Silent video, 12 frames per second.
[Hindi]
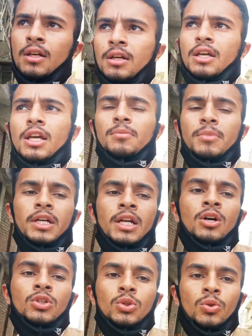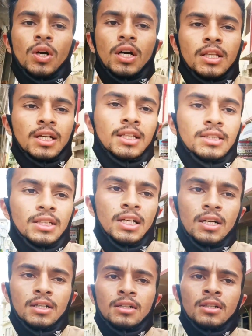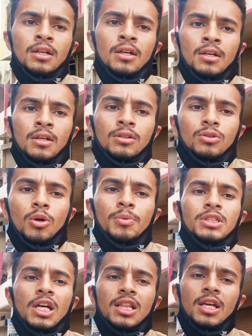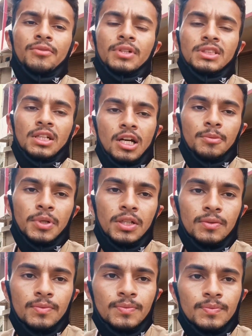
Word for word: एक महीना हो चुका है दादाजी का तो अभी चलते हैं फिर से घर पे ही